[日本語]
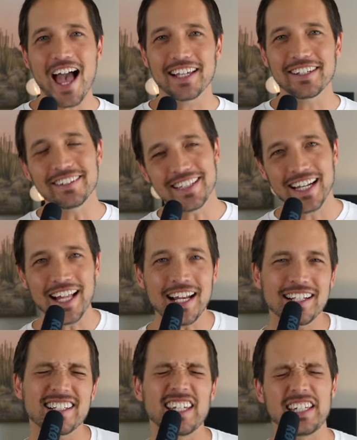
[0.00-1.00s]
今日
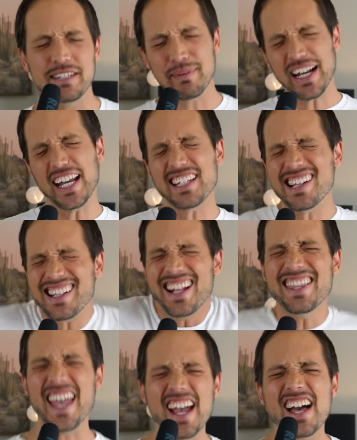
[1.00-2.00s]
何々君にいじめられちゃった
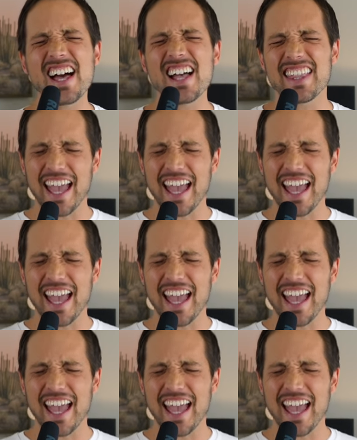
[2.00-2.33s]
んだよ、